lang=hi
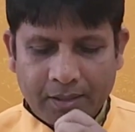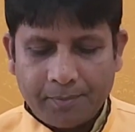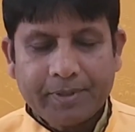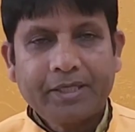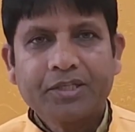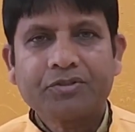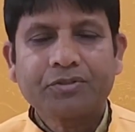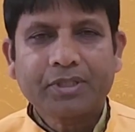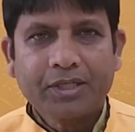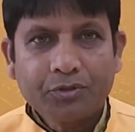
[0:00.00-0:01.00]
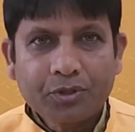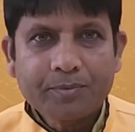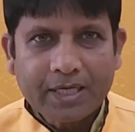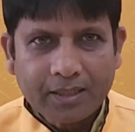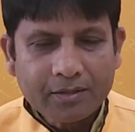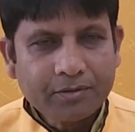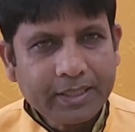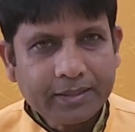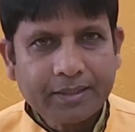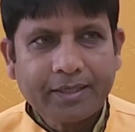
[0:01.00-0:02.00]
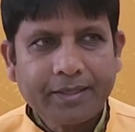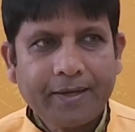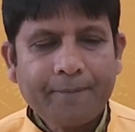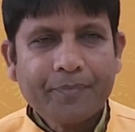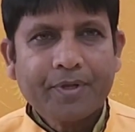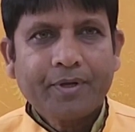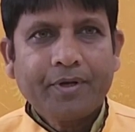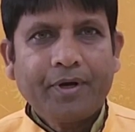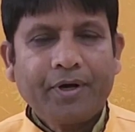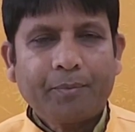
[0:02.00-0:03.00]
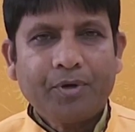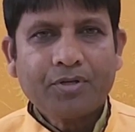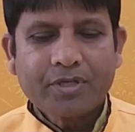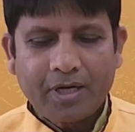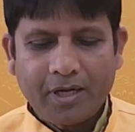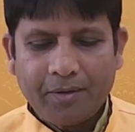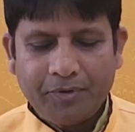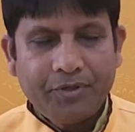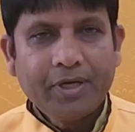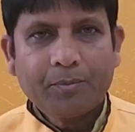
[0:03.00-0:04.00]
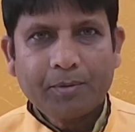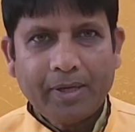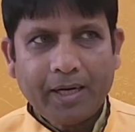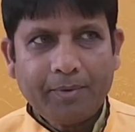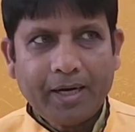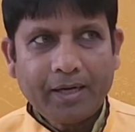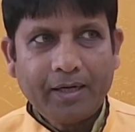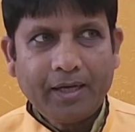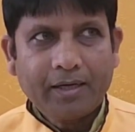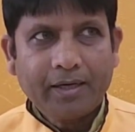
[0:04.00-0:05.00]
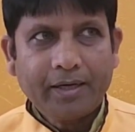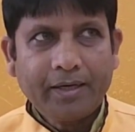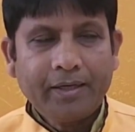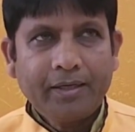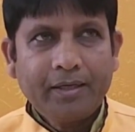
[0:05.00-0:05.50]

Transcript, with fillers: गल्पनिंग इंस्टीट्यूट का यूट्यूब चैनल को देखते रहिए और बहुत सारा वीडियो हम लोग बना बना के डाल रहे हैं